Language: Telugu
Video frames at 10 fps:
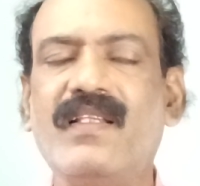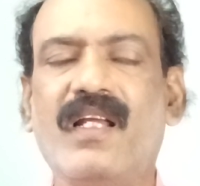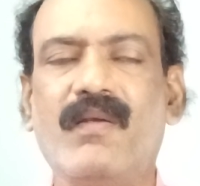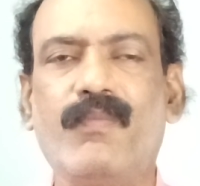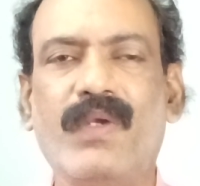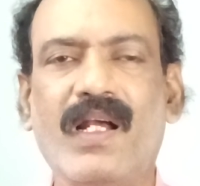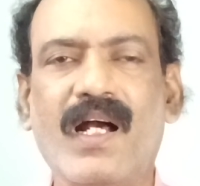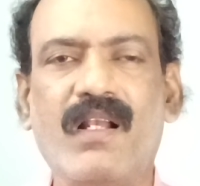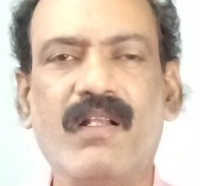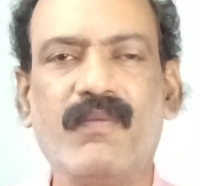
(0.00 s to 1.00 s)
అయితే
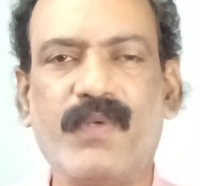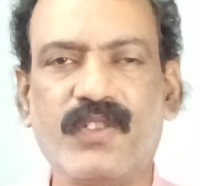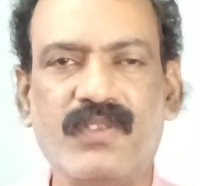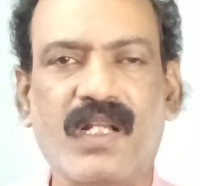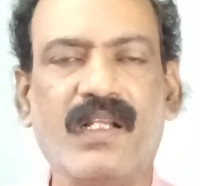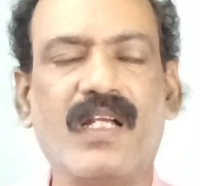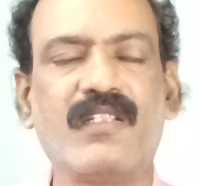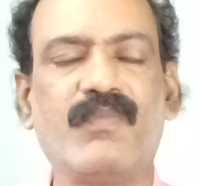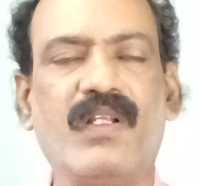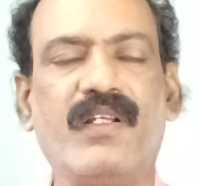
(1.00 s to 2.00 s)
బీహార్లో ప్రస్తుతానికి
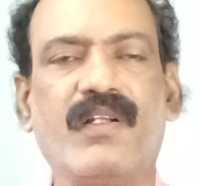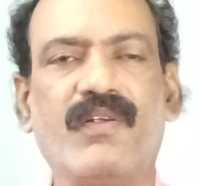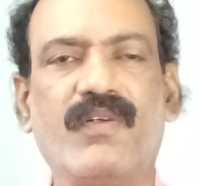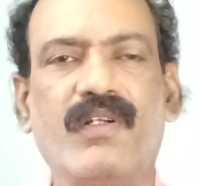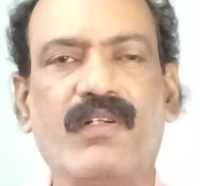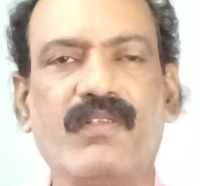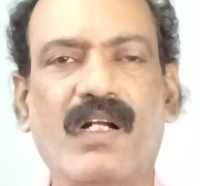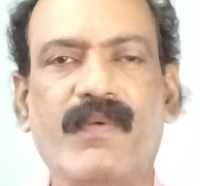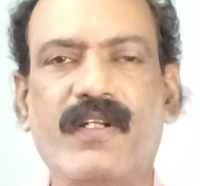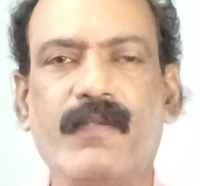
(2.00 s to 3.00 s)
అసెంబ్లీ ఎన్నికలు లేవు
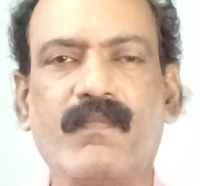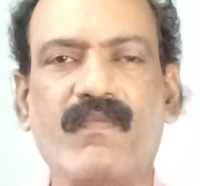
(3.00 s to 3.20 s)
కాబట్టి